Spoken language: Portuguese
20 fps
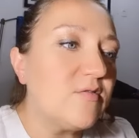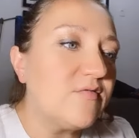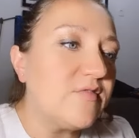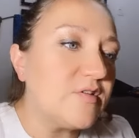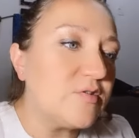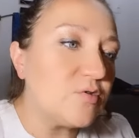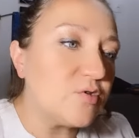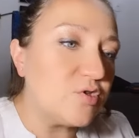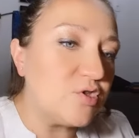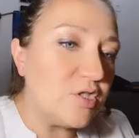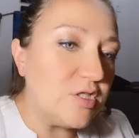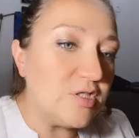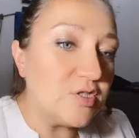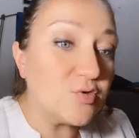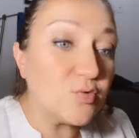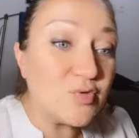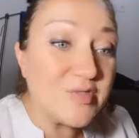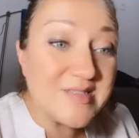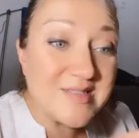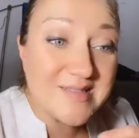fator de
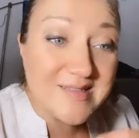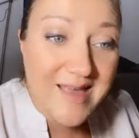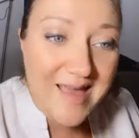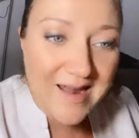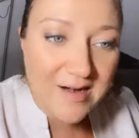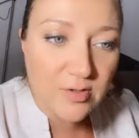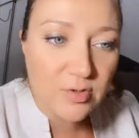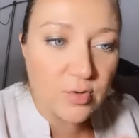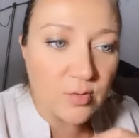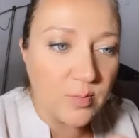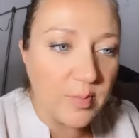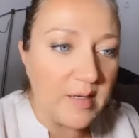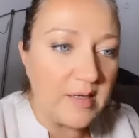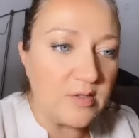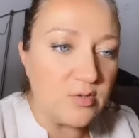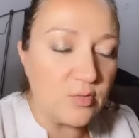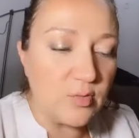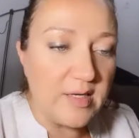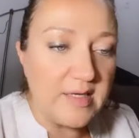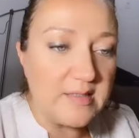risco certo para a
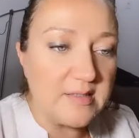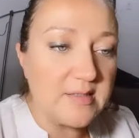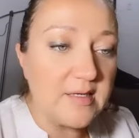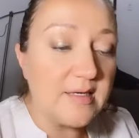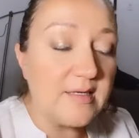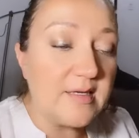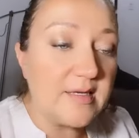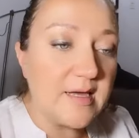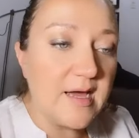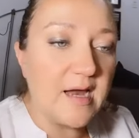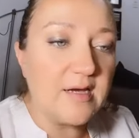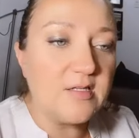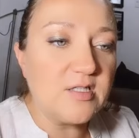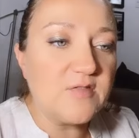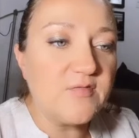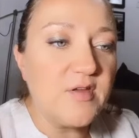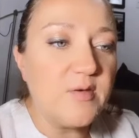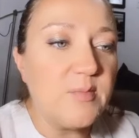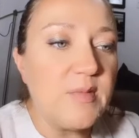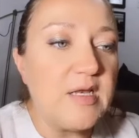doença e carnes
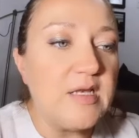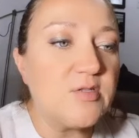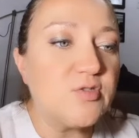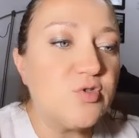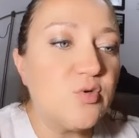vermelhas,